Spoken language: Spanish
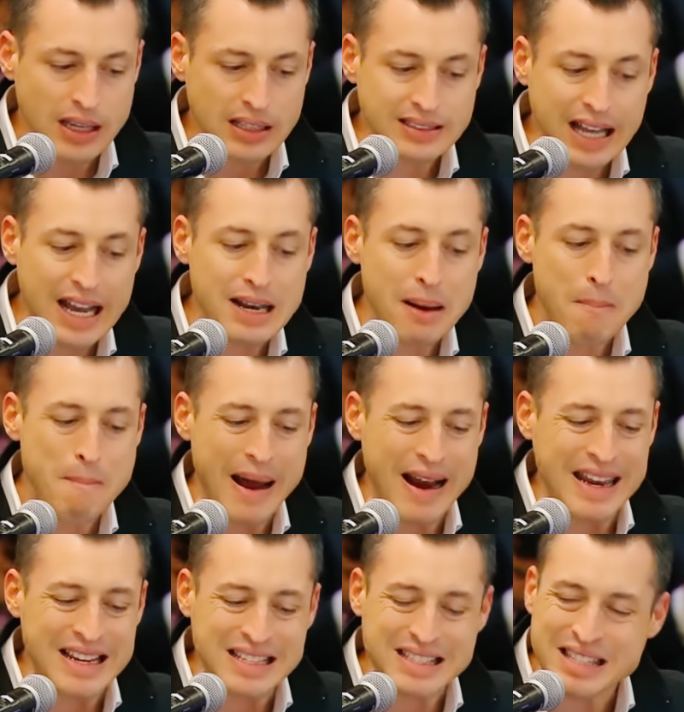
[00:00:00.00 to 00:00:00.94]
Están
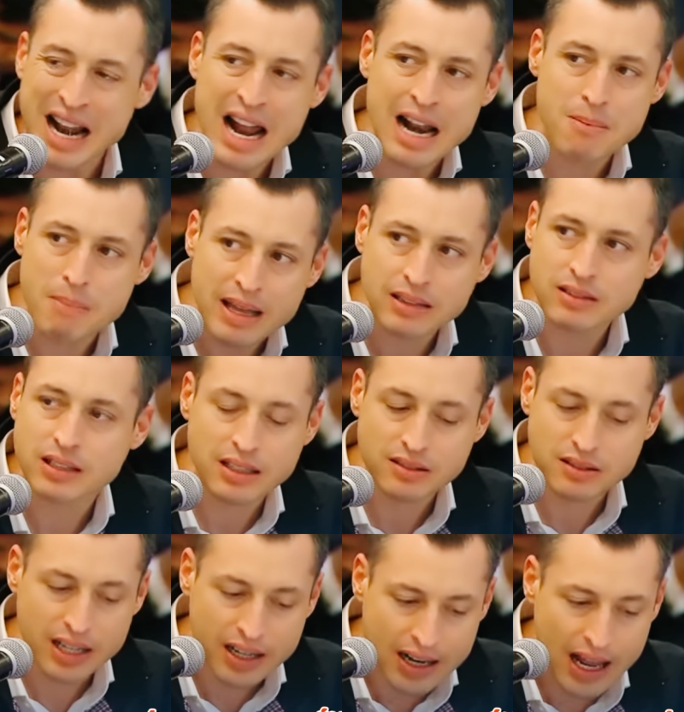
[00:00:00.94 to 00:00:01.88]
magistralmente
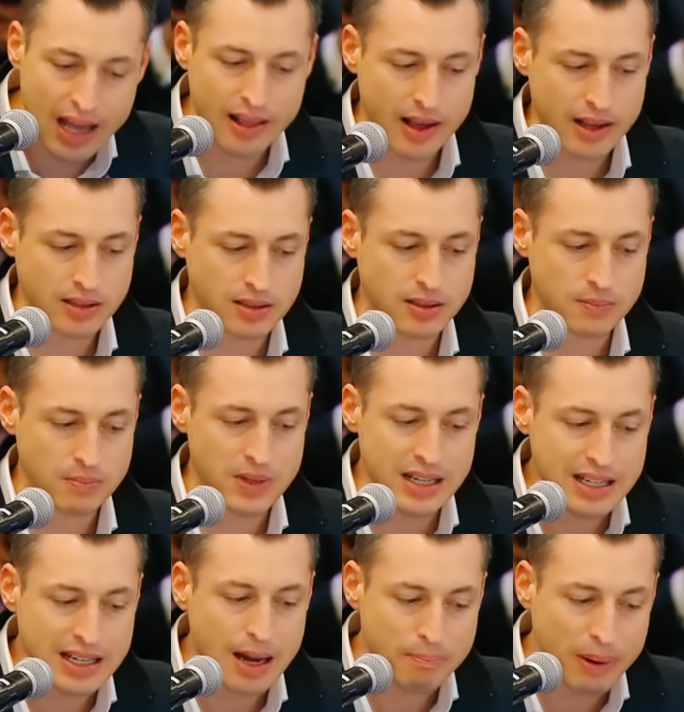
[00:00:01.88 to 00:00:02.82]
entrenadas
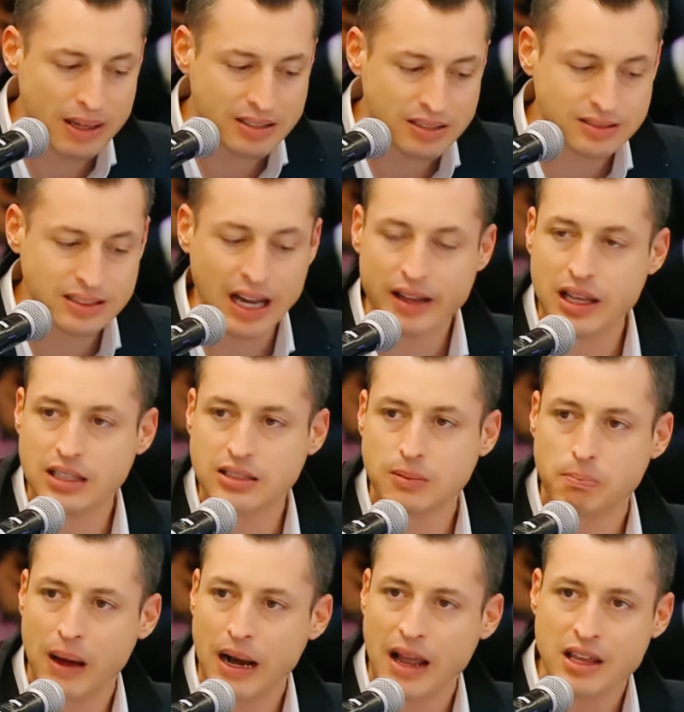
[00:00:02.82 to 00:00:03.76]
y
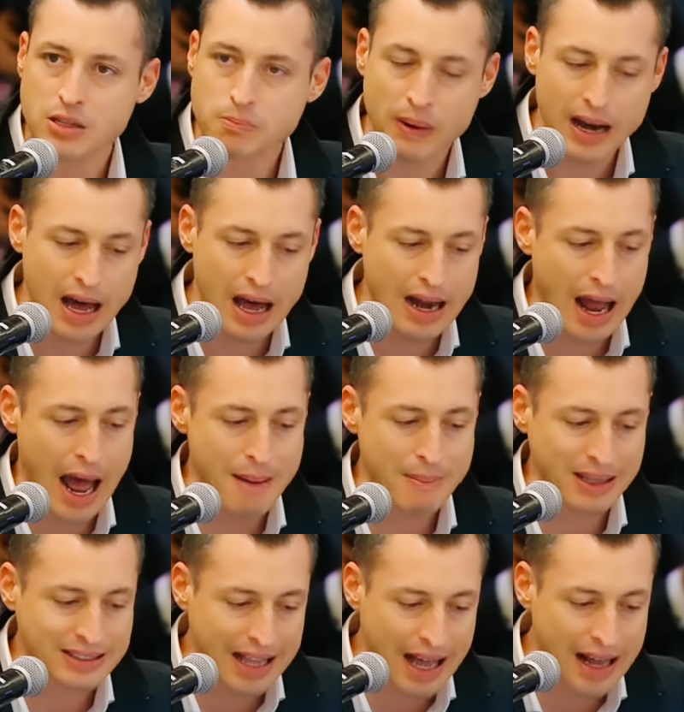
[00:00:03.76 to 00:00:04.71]
capacitadas para disparar,
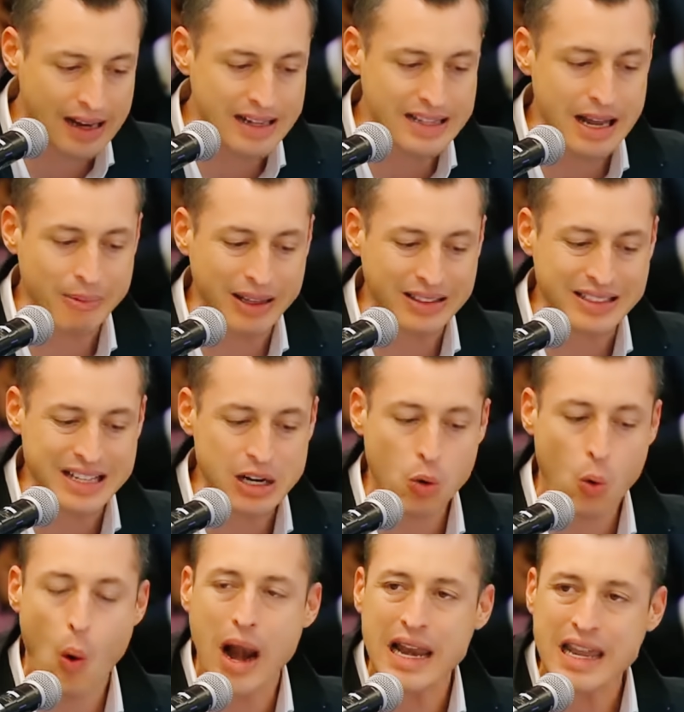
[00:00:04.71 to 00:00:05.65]
a matar y
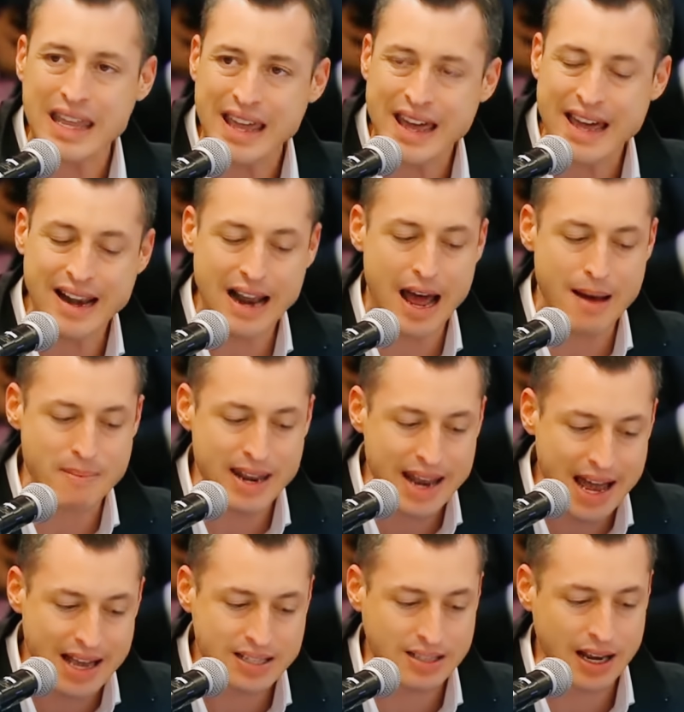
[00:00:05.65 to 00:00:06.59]
abatir cualquier
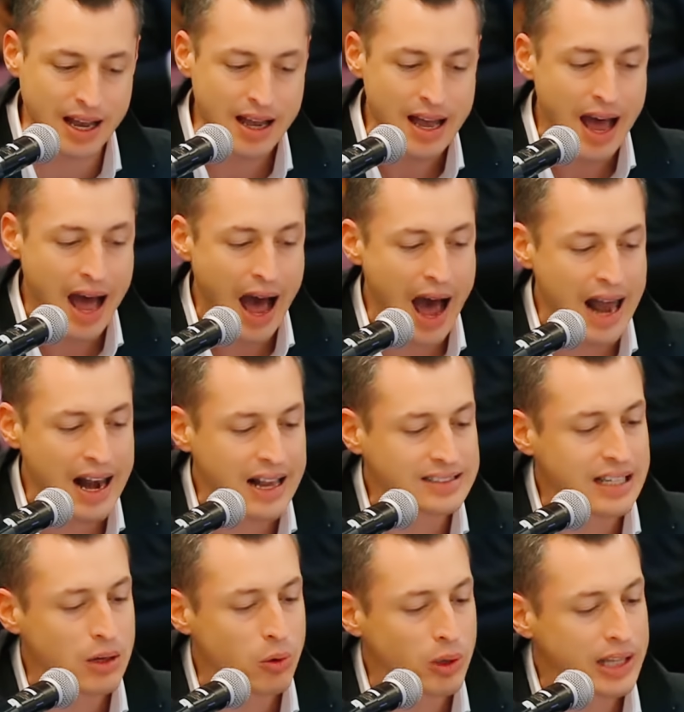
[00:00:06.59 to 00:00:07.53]
amenaza a
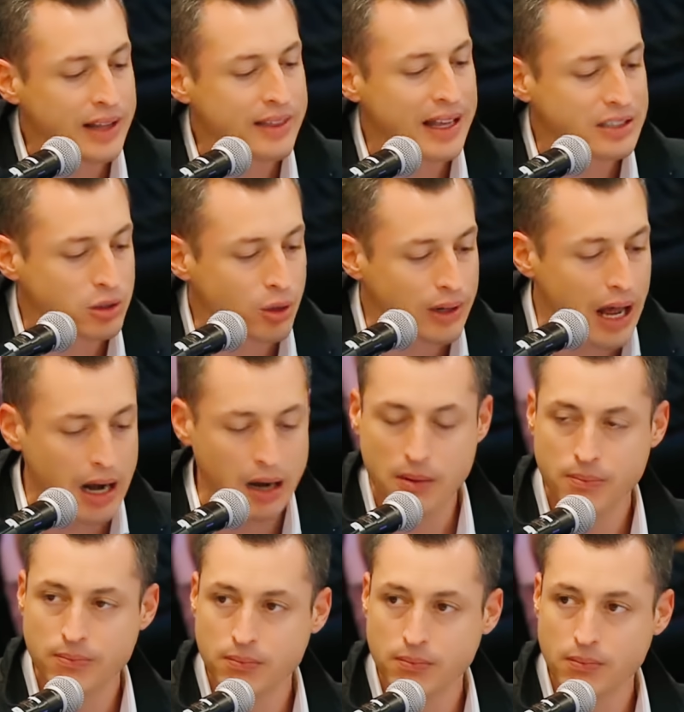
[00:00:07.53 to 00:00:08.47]
la seguridad
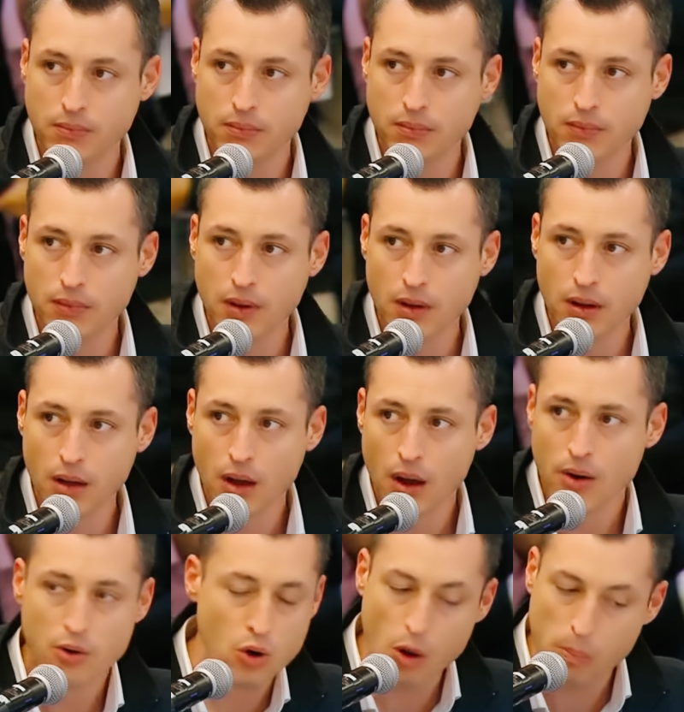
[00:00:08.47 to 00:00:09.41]
nacional.
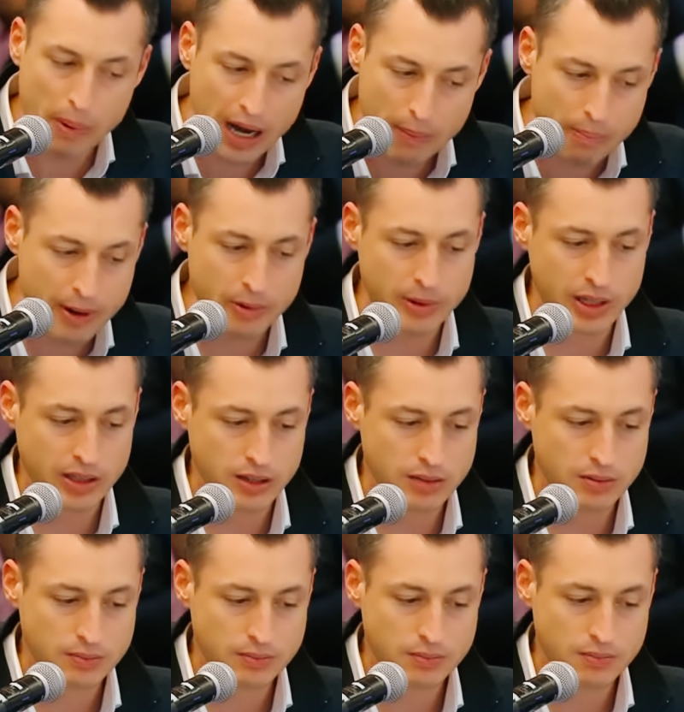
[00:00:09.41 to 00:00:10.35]
No para
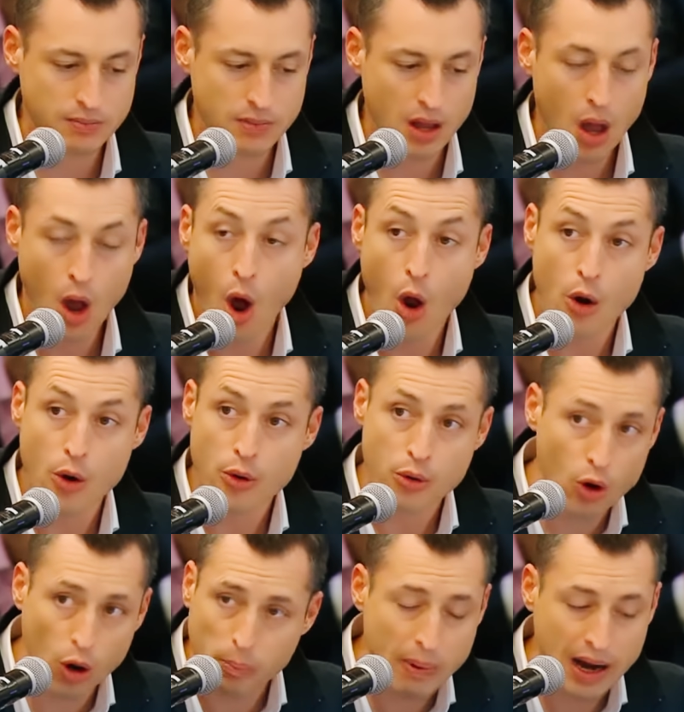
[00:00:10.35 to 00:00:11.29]
prevenir,
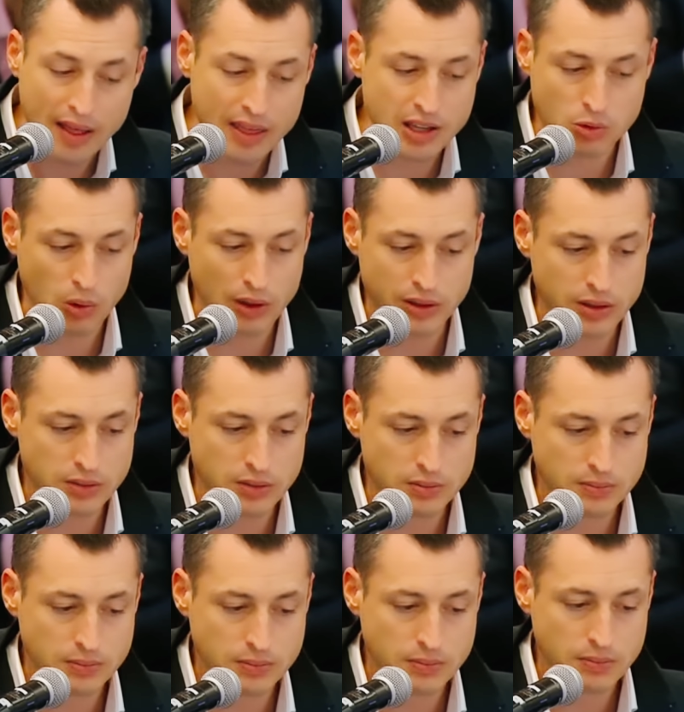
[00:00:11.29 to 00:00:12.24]
no para disuadir.